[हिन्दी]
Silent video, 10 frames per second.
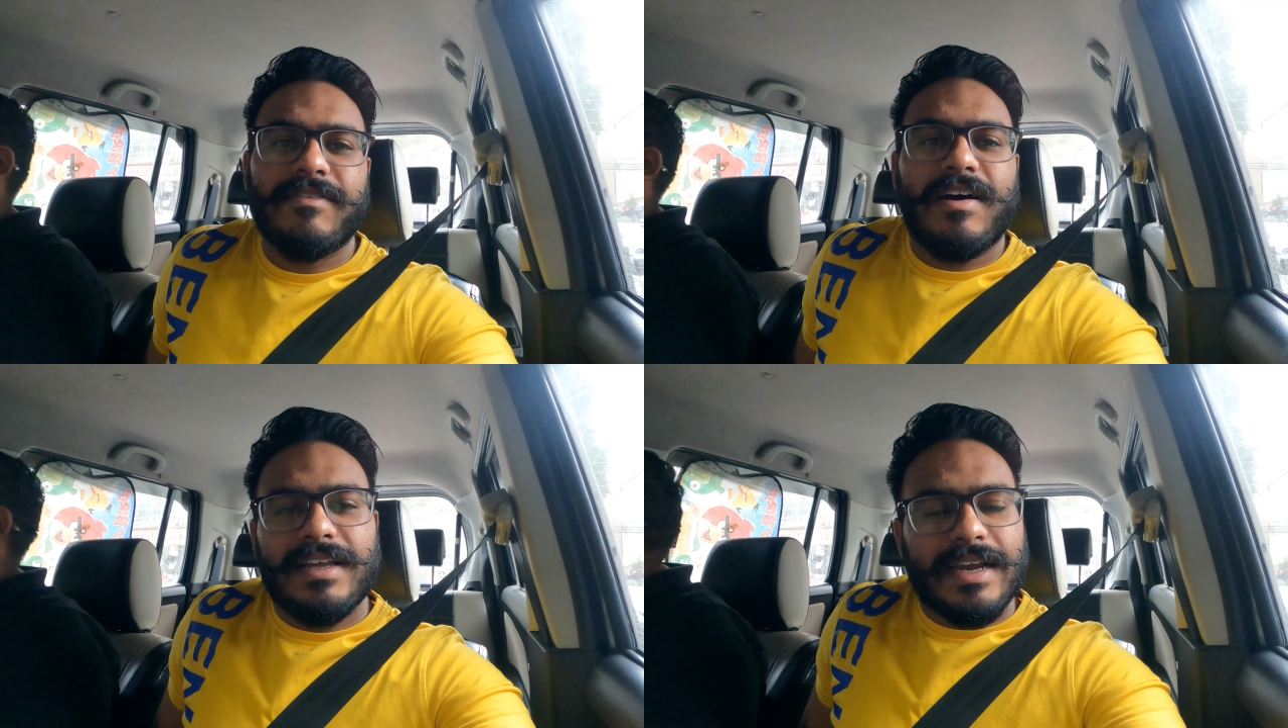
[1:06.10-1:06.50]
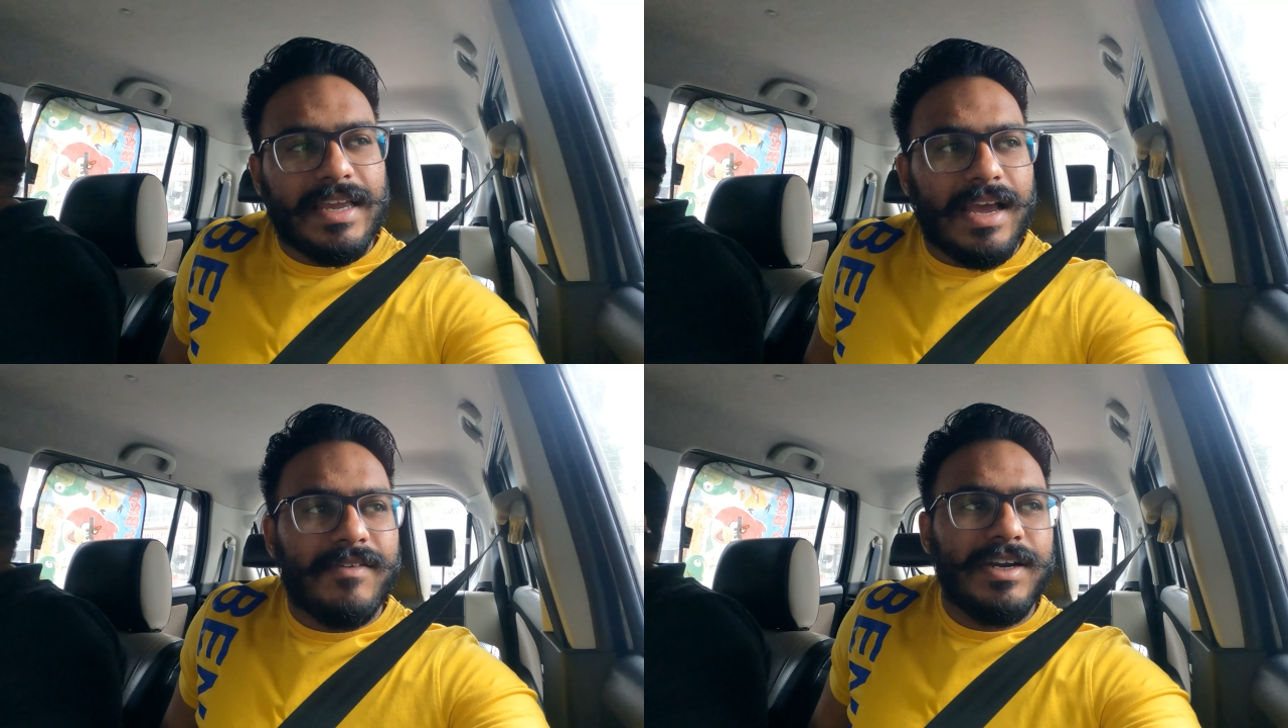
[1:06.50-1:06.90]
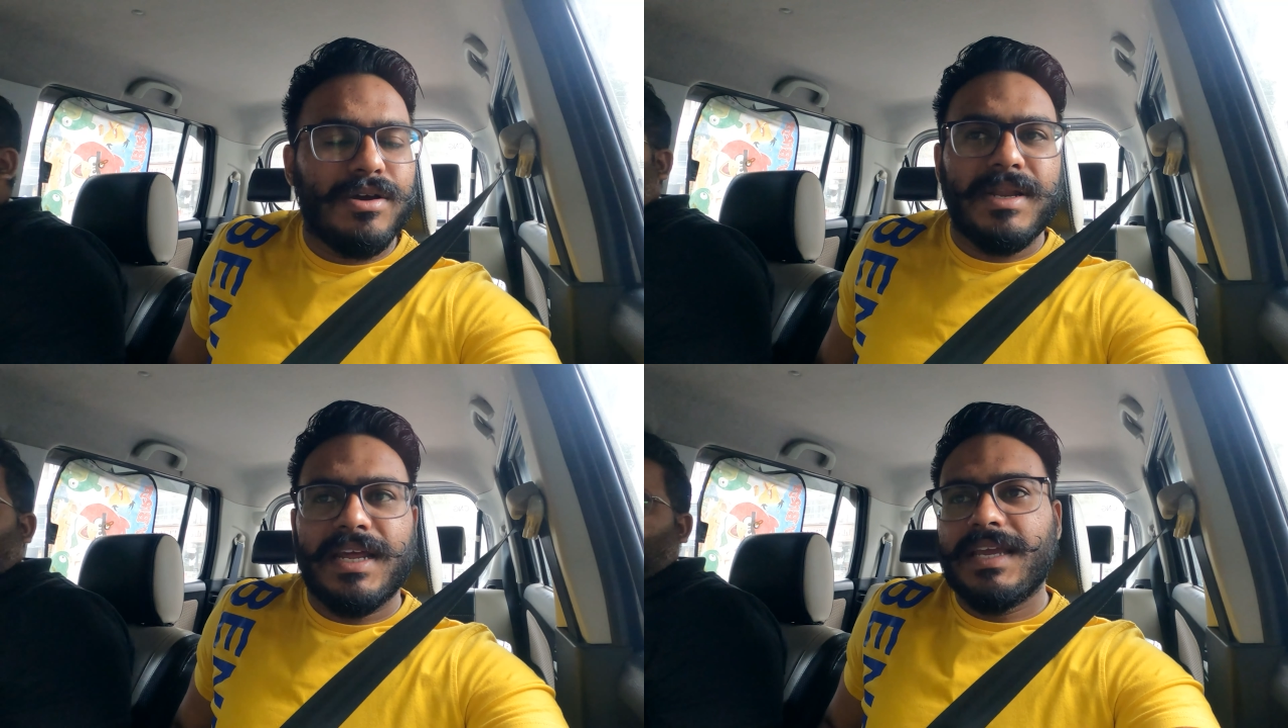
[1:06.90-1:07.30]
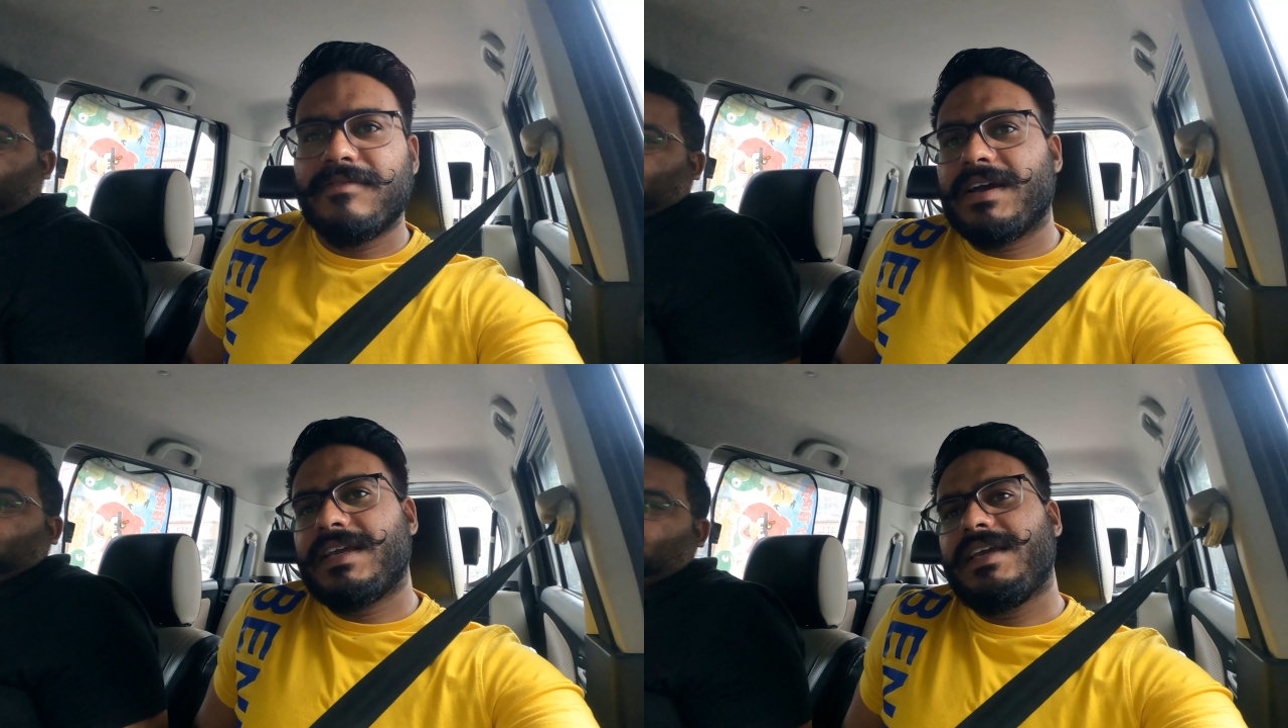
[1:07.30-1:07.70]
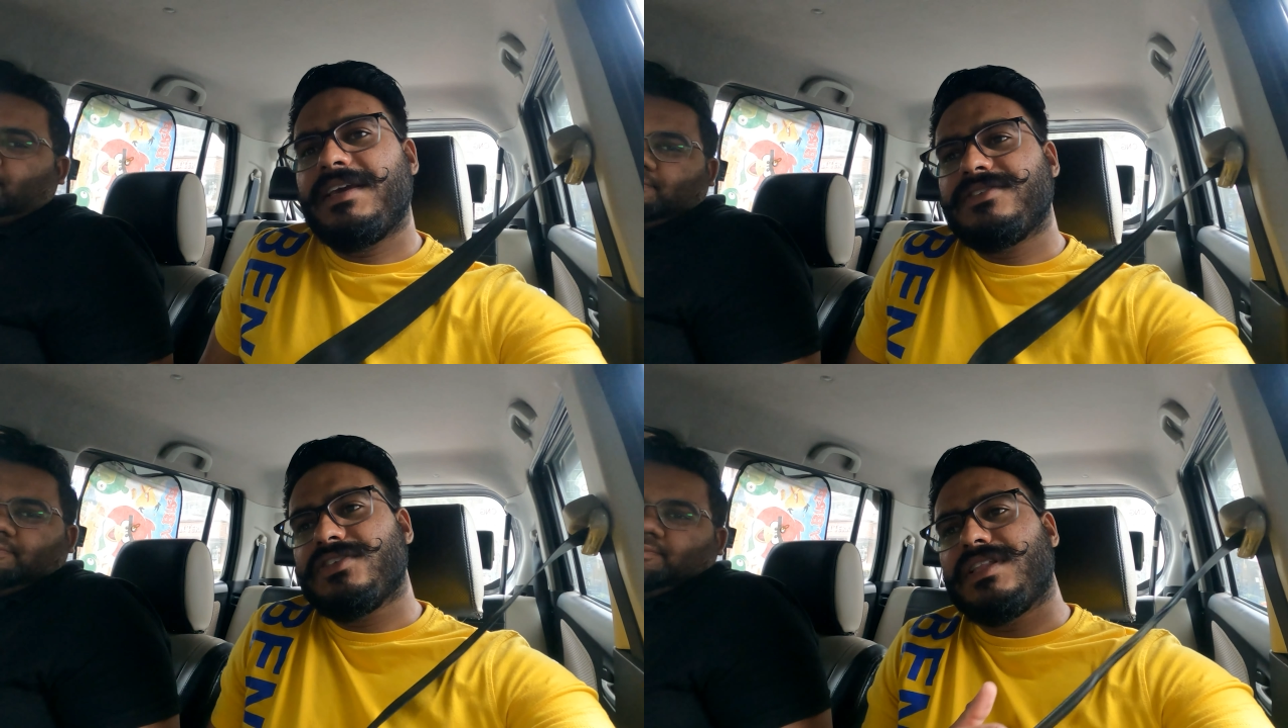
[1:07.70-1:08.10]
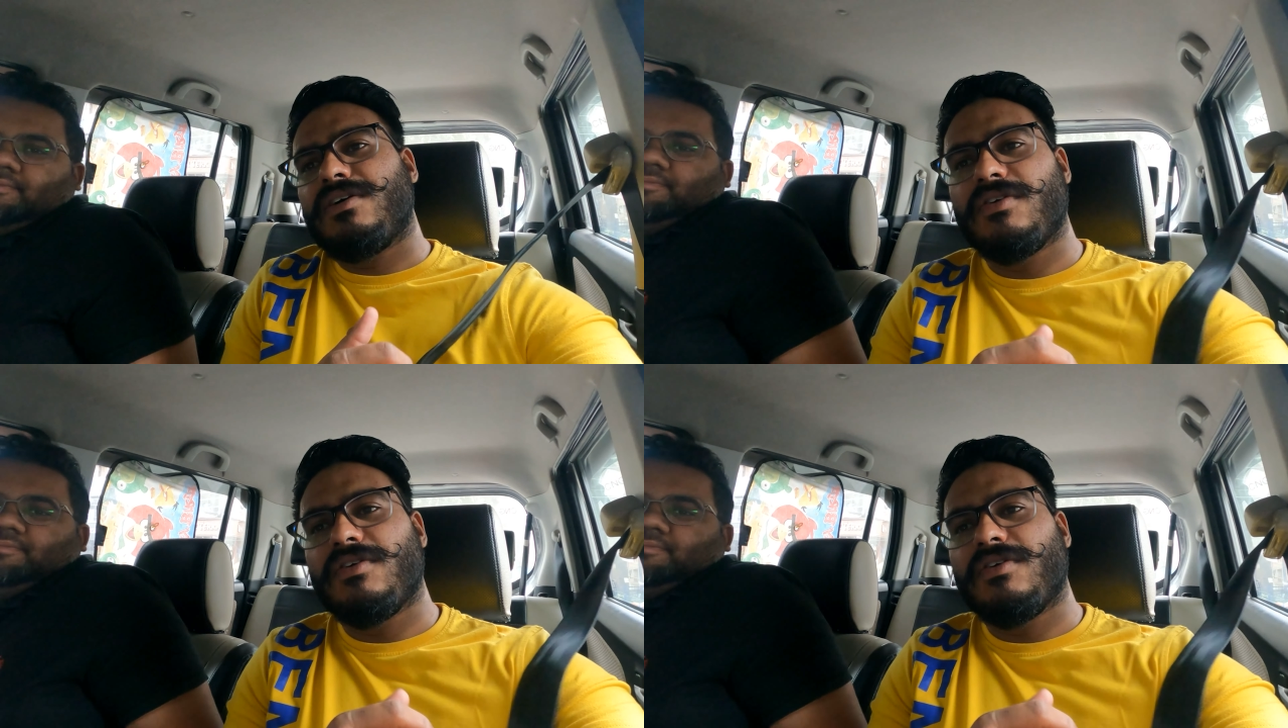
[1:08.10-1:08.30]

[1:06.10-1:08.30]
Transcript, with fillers: हैं वहाँ जाके क्या वीडियो बनेगी बाकी जितना